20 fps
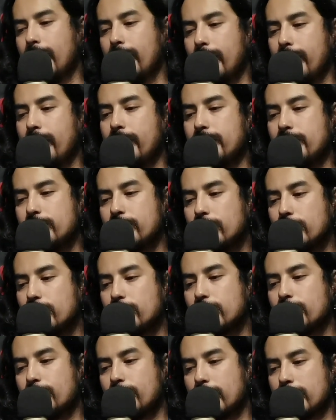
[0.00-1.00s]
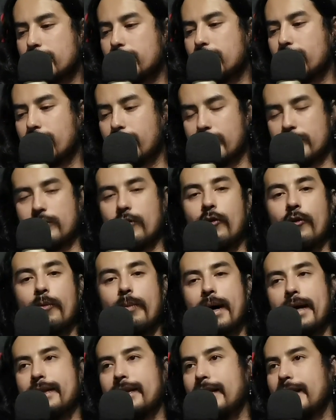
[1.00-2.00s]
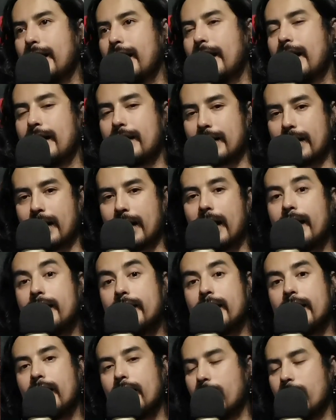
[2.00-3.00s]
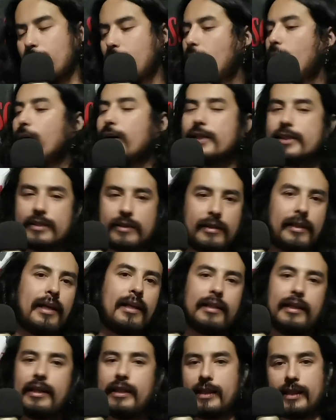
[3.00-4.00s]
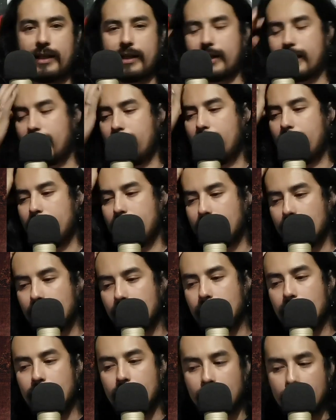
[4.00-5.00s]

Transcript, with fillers: Estos pastores o van a la Arcadia o están en la Arcadia.